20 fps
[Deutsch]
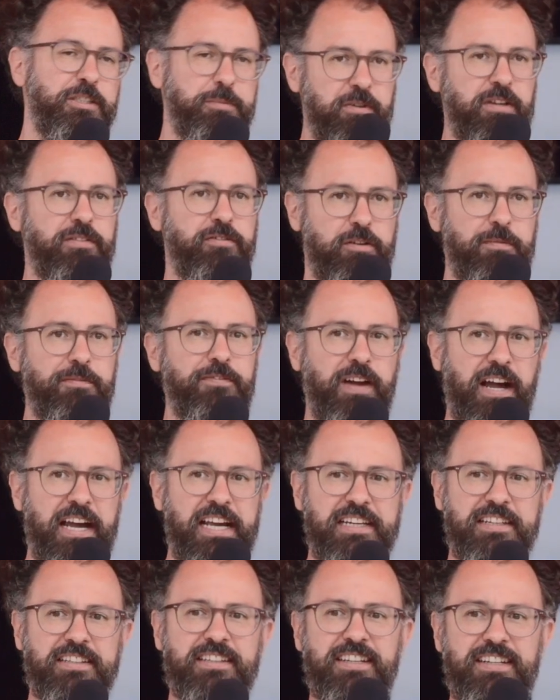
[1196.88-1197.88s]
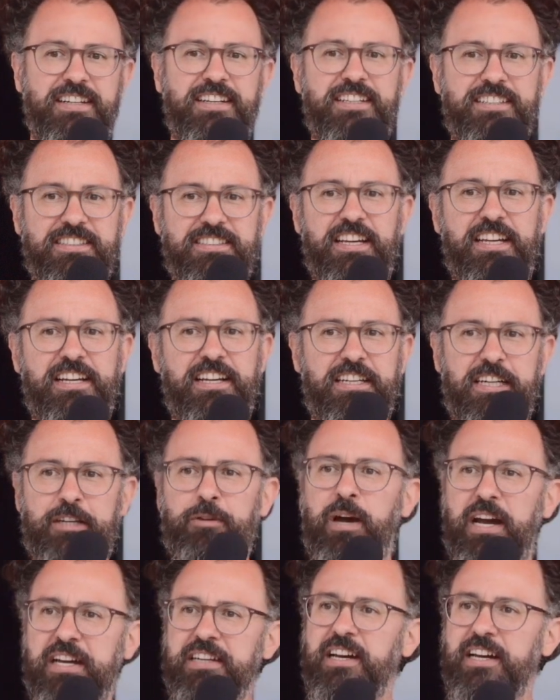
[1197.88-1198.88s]
nicht von einem freien Träger, der
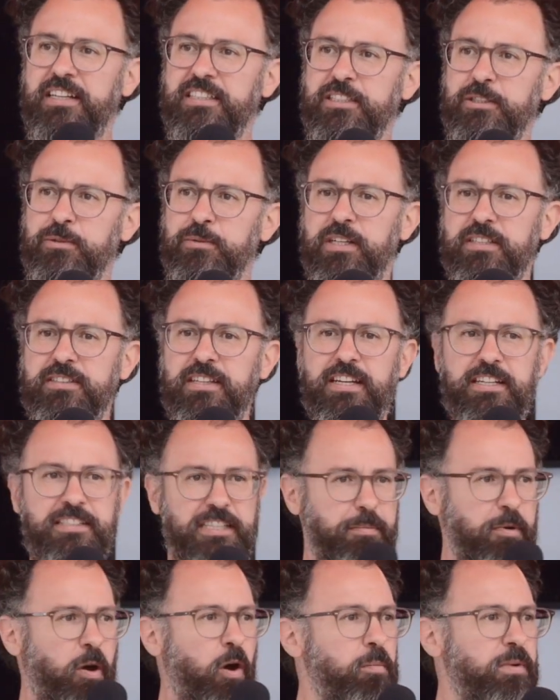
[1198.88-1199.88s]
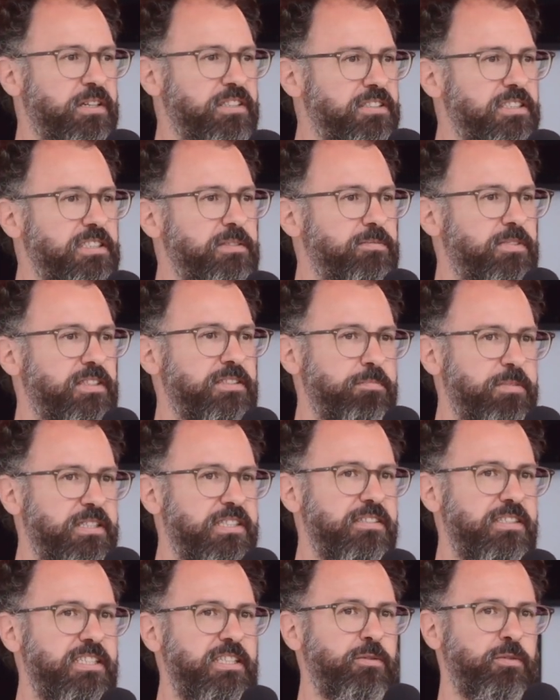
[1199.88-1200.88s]
nur eine Einrichtung hat. Da braucht man ein Team, was
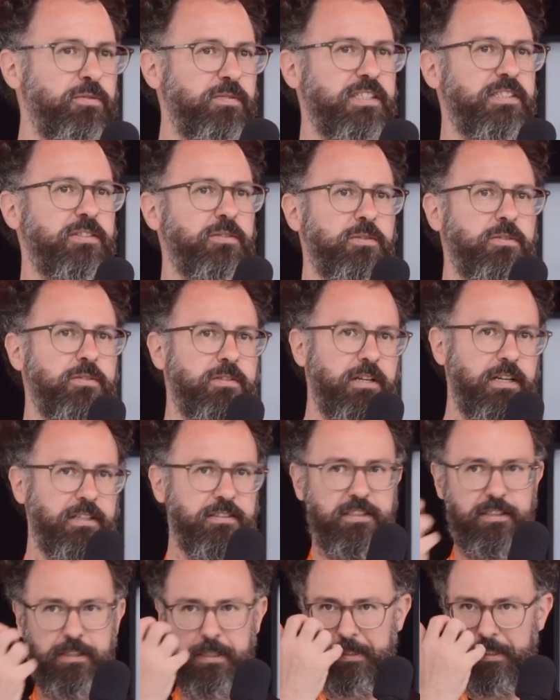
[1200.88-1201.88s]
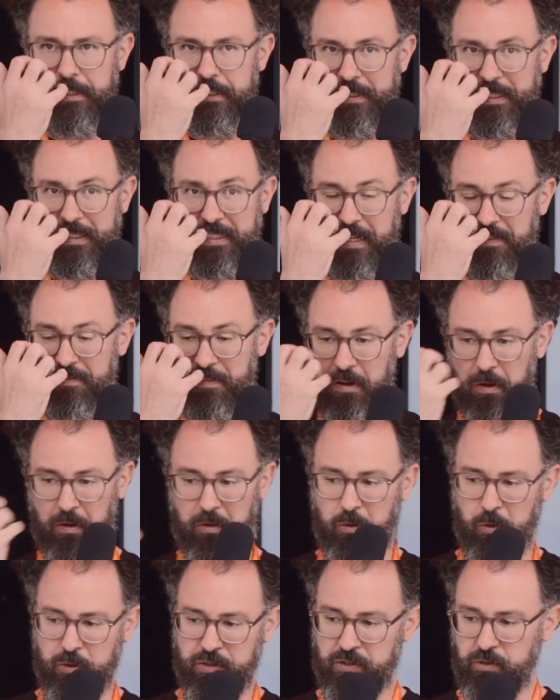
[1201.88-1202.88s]
mitzieht und was sozusagen sich engagiert. Da haben wir auch
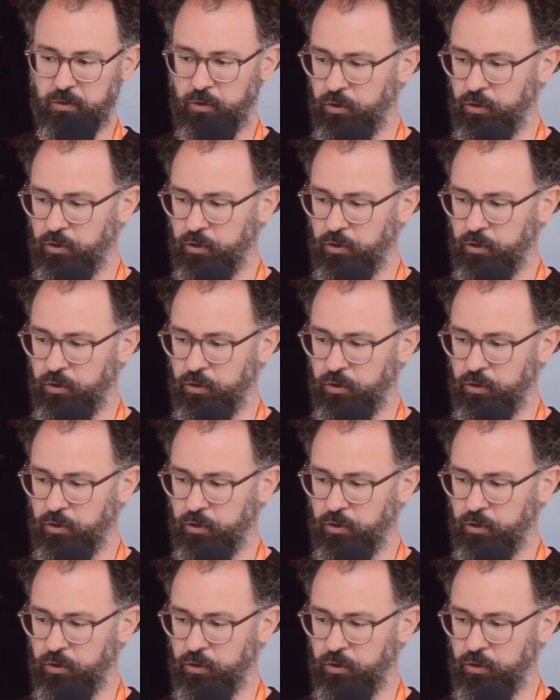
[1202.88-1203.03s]
großes